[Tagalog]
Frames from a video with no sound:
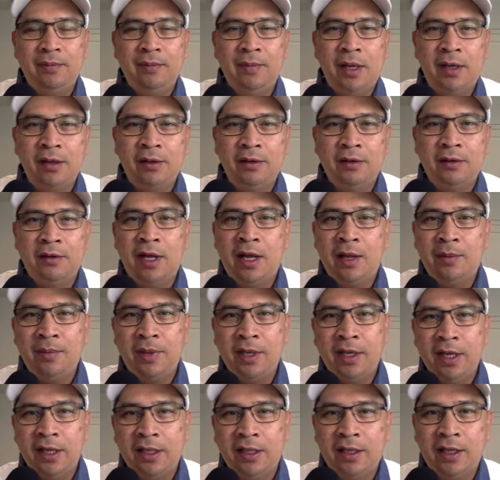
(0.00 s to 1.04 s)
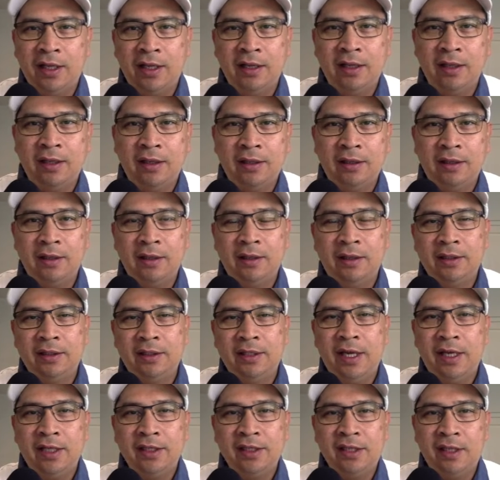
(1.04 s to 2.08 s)
Bago ka bigyan ng
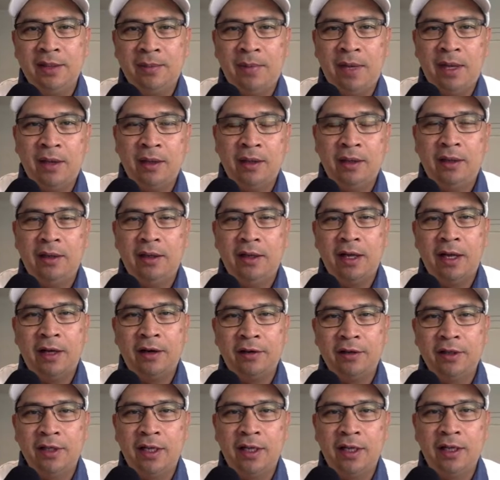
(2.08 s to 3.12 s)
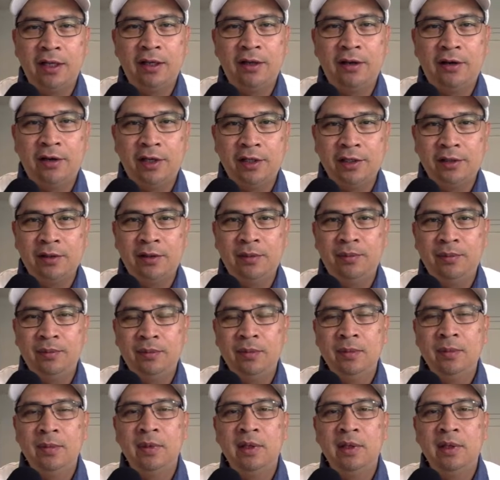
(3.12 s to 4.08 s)
chance na magkaroon ng custom